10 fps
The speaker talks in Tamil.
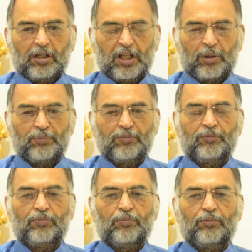நாம்
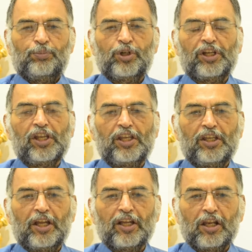புகையை
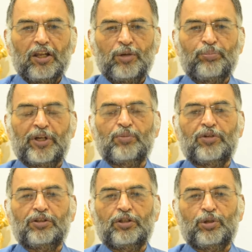எங்கெல்லாம்
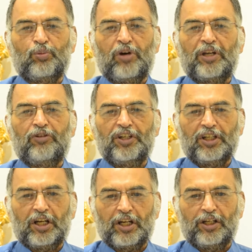பயன்படுத்துகிறோம் வாய்
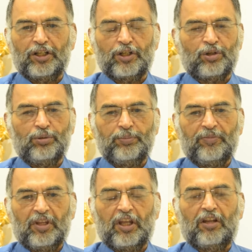வழியாக இழுக்கிறோம்
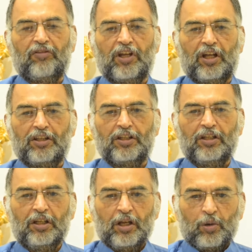எனவே அது
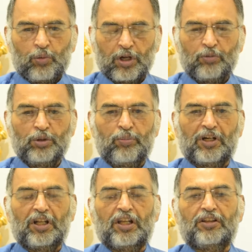உணவு
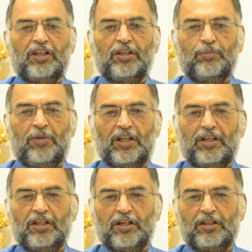மண்டலத்தை
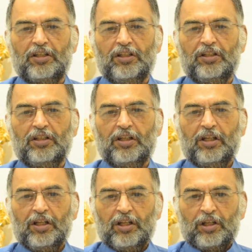பாதிக்கிறது
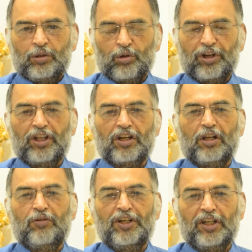
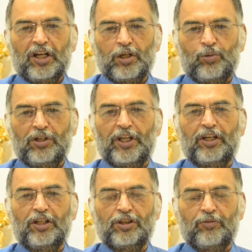நுரையீரல் வழியாக உள்ளே
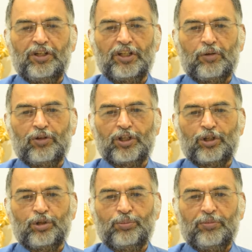இழுத்து வெளியே
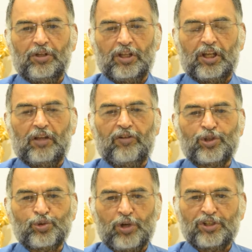விடுகிறோம் எனவே
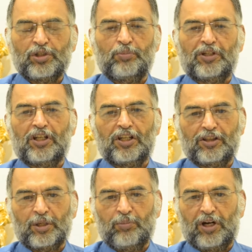சுவாச
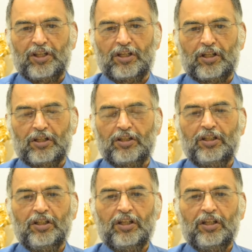மண்டலத்தை பாதிக்கிறது